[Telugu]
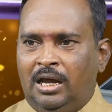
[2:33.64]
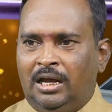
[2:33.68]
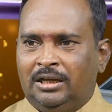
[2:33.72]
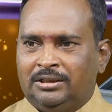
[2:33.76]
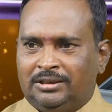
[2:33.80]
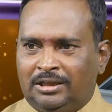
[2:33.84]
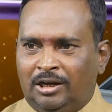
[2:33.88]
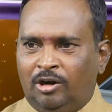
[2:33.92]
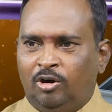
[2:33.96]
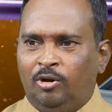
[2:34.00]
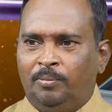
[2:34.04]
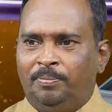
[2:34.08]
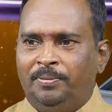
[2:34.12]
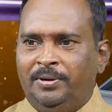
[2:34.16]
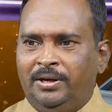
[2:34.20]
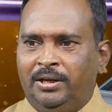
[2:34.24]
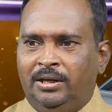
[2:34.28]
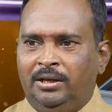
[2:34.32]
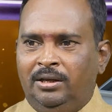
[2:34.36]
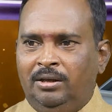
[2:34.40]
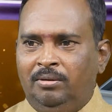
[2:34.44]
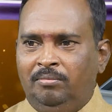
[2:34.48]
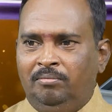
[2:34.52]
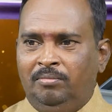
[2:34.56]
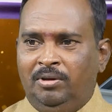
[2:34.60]
ఆ
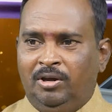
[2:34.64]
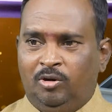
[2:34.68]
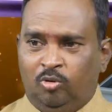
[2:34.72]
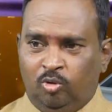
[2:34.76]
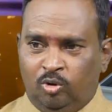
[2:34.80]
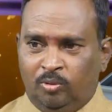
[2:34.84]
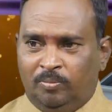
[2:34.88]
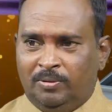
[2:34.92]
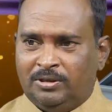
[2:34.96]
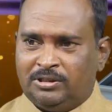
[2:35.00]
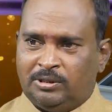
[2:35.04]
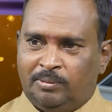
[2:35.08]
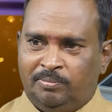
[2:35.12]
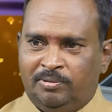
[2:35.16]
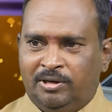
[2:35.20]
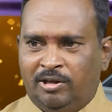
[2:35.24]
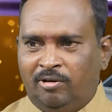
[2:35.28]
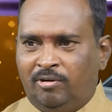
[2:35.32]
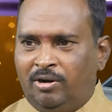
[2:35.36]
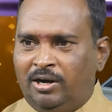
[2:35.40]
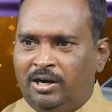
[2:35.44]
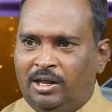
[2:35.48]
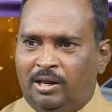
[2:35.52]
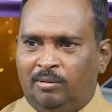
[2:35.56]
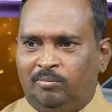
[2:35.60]
తలనొప్పిని మీ కుటుంబ సభ్యులు
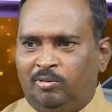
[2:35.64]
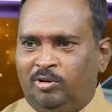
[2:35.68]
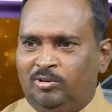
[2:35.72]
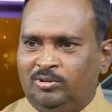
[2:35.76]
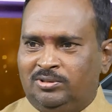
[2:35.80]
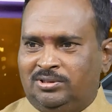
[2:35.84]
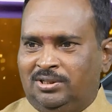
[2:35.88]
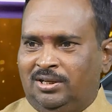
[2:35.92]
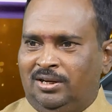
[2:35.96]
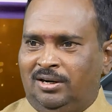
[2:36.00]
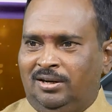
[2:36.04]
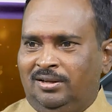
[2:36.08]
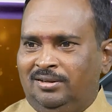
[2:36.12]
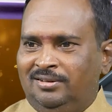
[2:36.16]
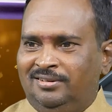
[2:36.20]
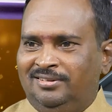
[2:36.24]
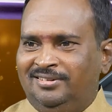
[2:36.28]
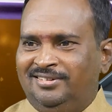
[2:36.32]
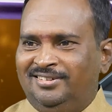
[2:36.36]
ఎవరైనా అనుభవిస్తారా